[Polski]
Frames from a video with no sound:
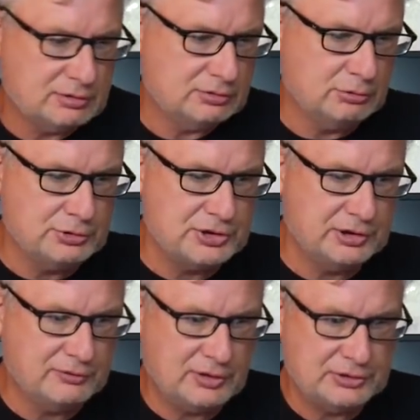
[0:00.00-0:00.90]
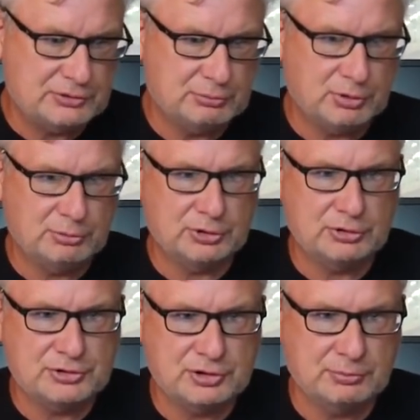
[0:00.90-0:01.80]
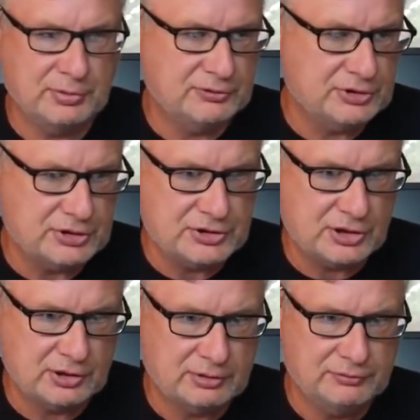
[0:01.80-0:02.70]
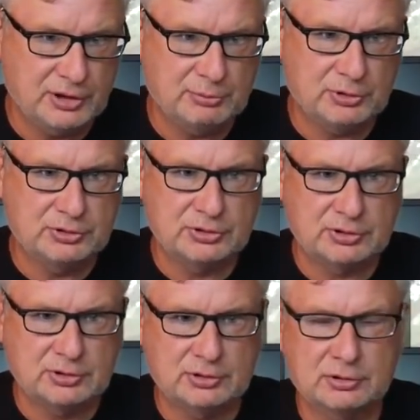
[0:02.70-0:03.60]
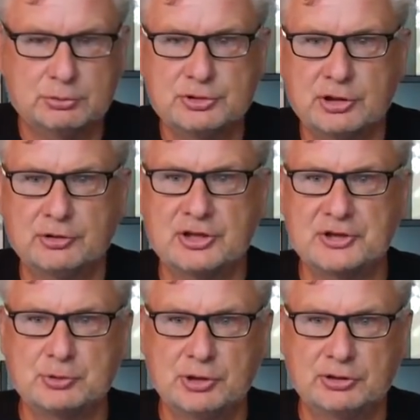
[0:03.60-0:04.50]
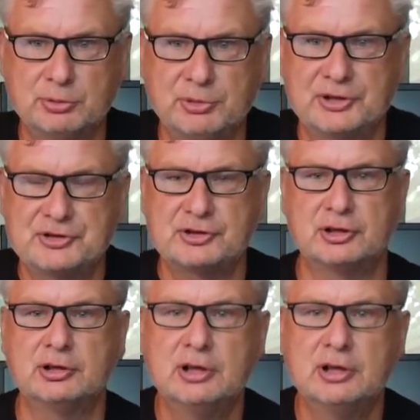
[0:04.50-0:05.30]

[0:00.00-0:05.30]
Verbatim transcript: Od ogłaszania walk są promotorzy, pewnych rzeczach wiem od e, dłuższego czasu, natomiast